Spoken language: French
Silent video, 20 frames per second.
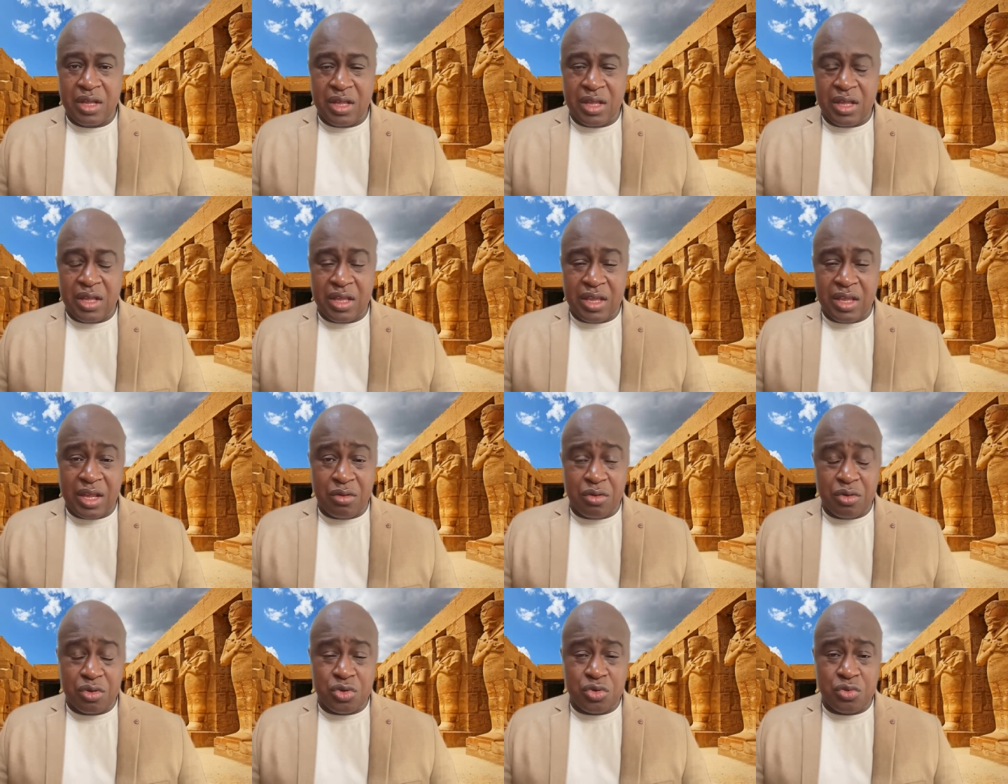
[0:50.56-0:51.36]
Et
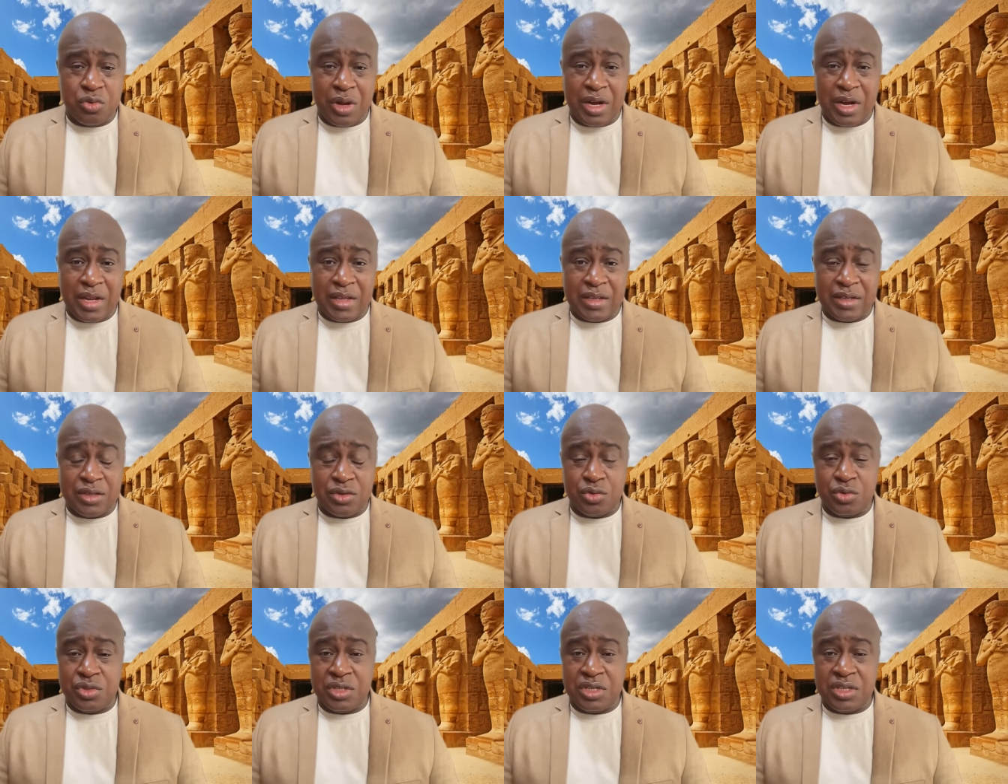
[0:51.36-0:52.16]
quelles que soient
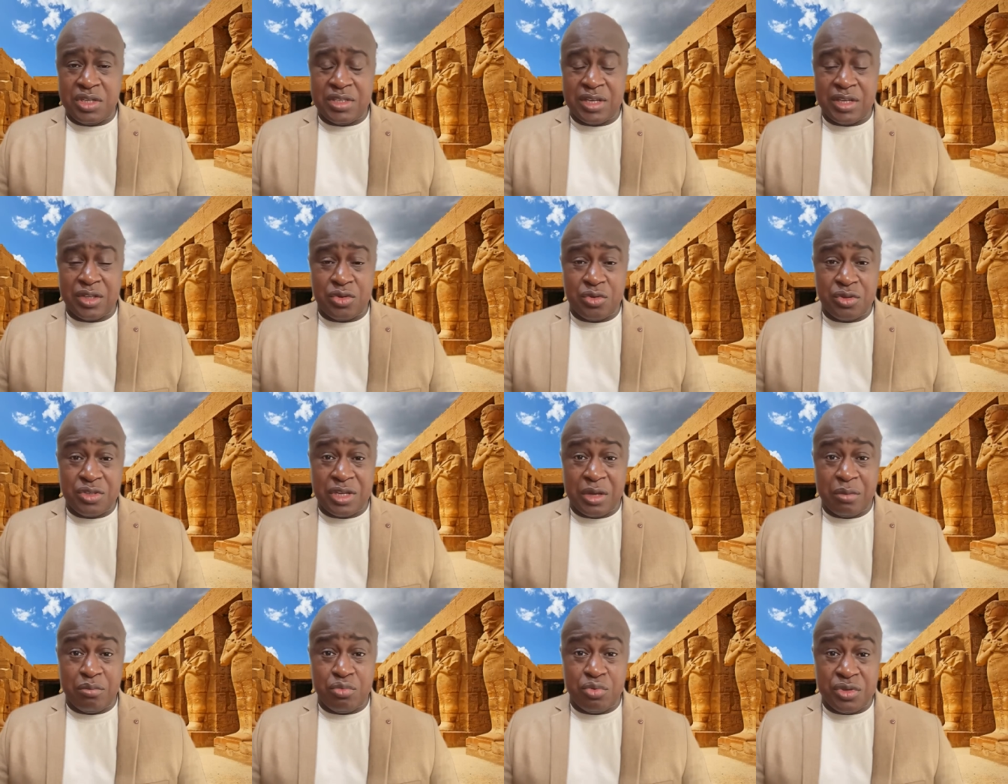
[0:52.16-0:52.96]
les
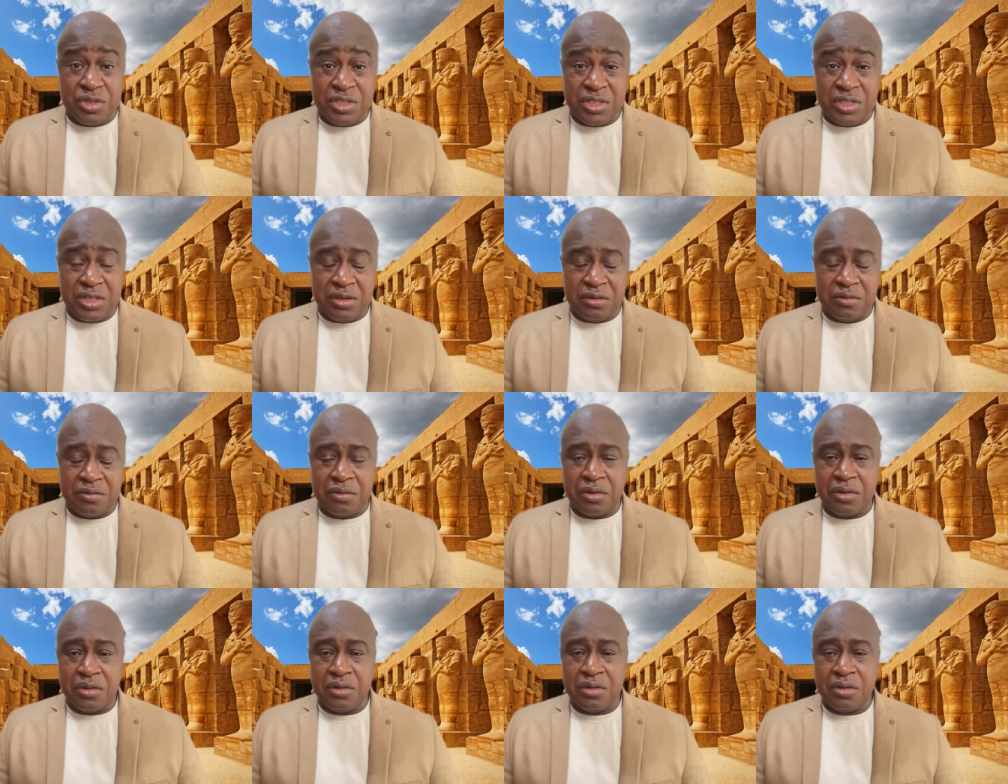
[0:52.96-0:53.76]
utilisations
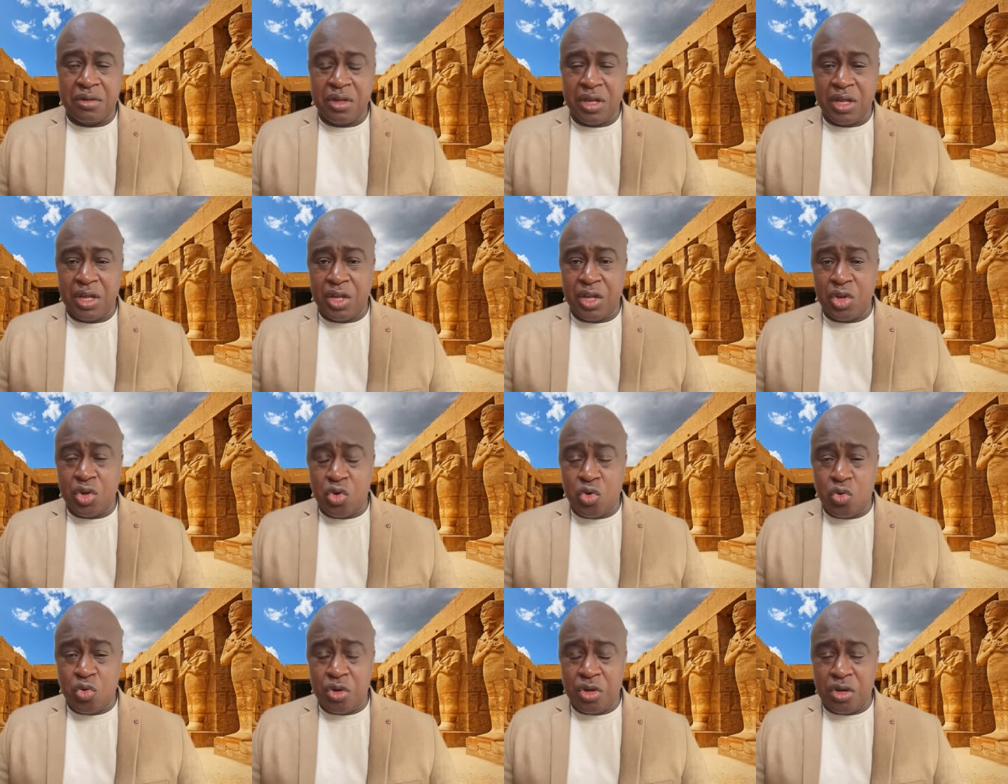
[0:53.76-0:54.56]
abusives,
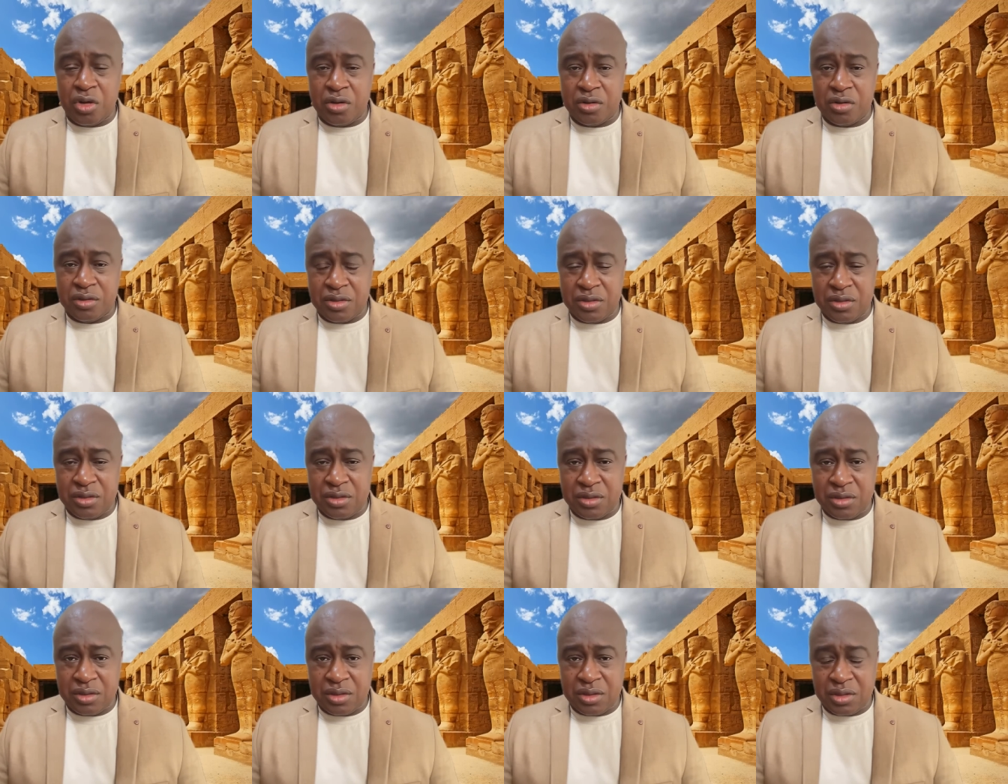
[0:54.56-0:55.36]
incohérentes,
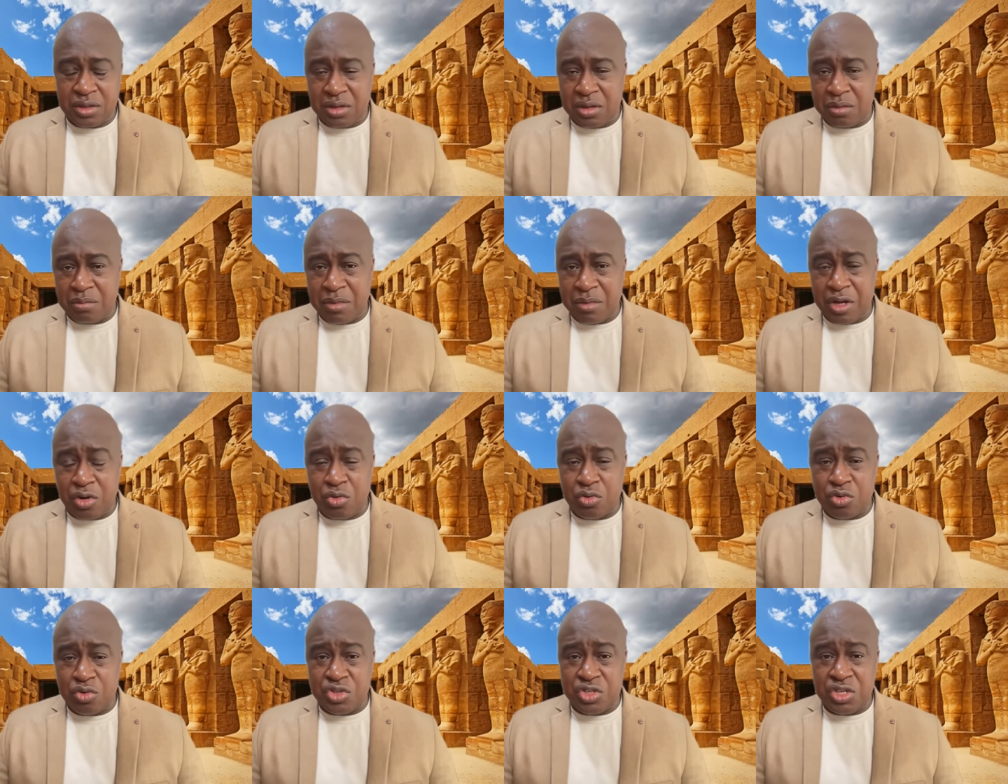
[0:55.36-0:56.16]

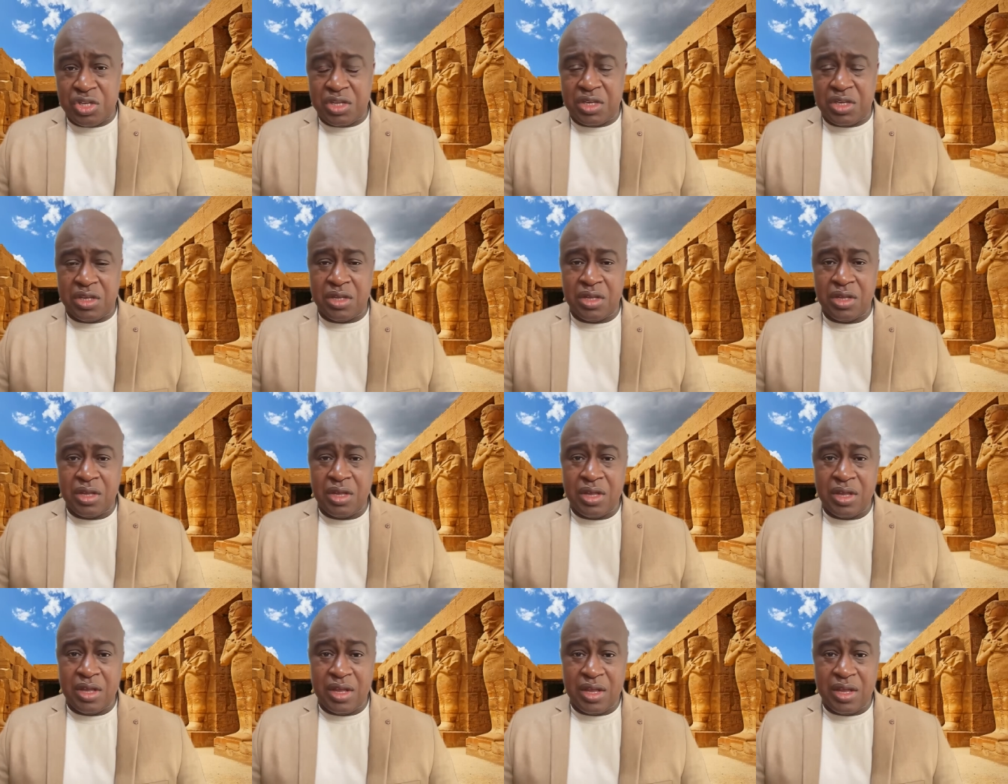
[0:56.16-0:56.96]
démagogiques
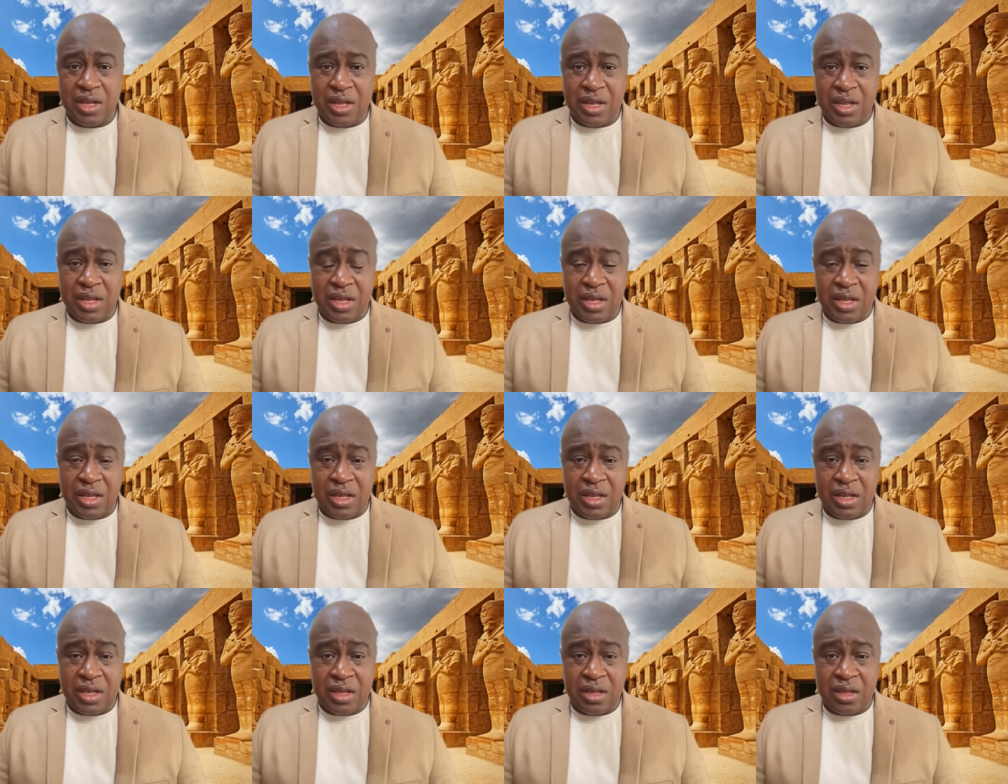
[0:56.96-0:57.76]

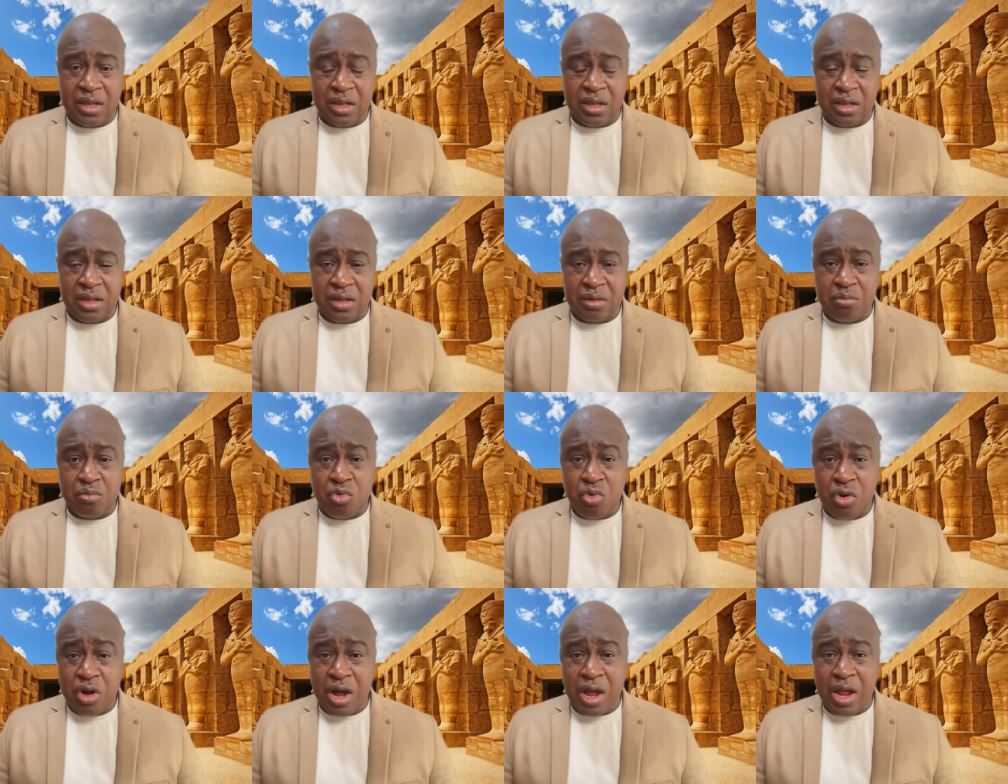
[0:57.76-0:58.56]
et
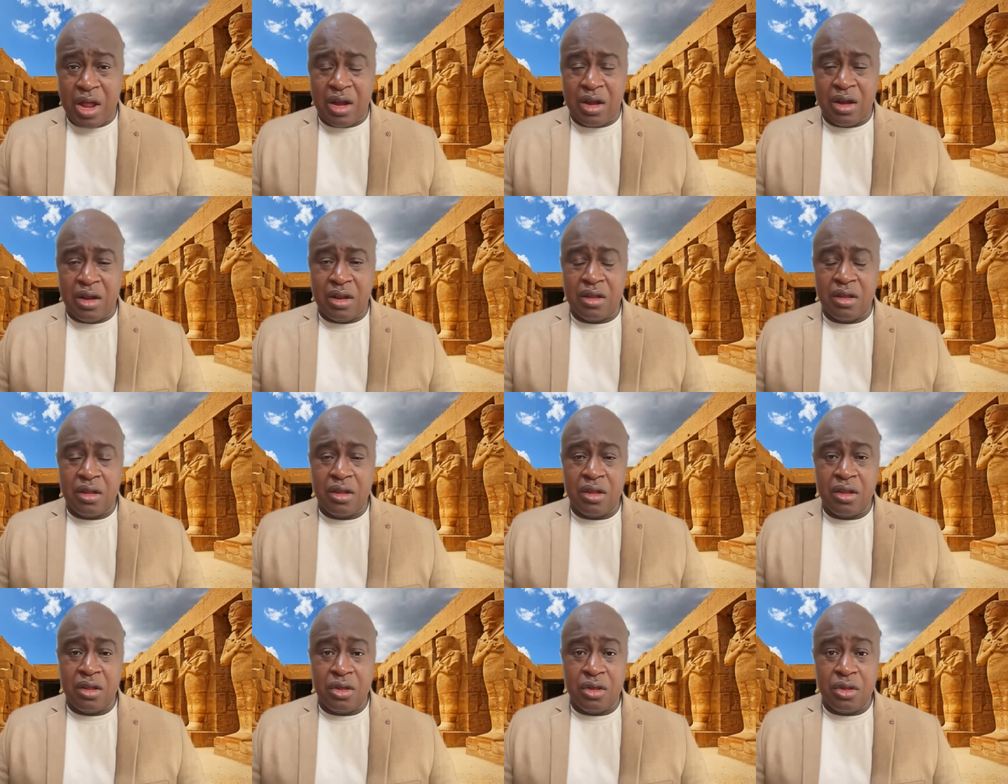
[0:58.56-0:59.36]
immorales
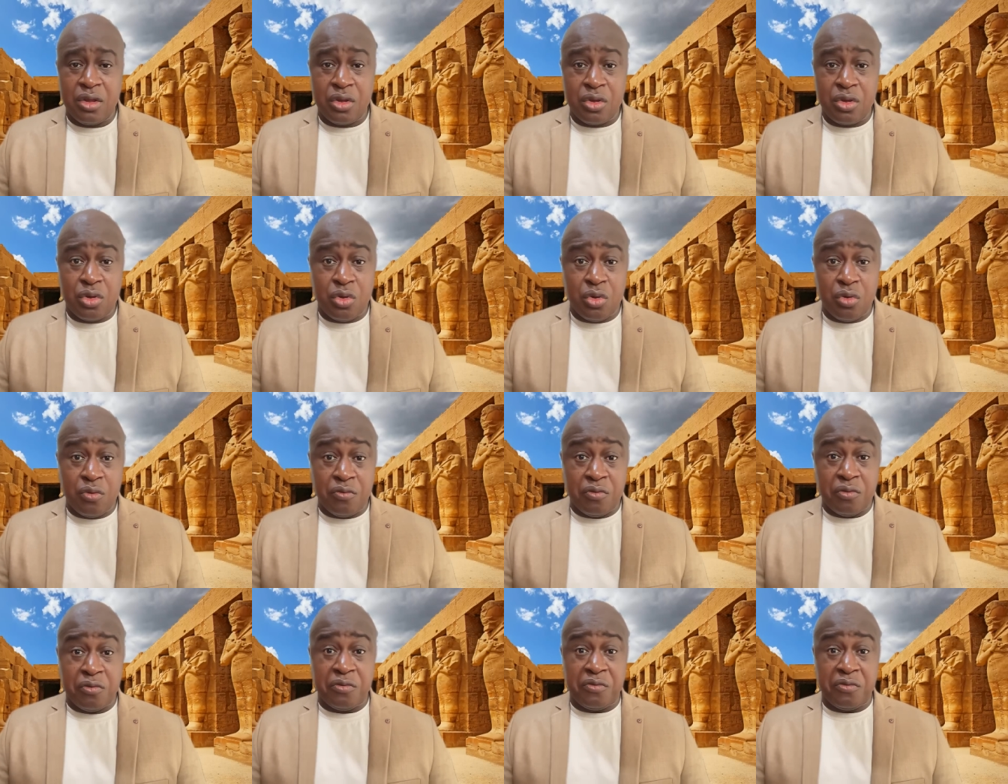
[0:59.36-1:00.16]
que vous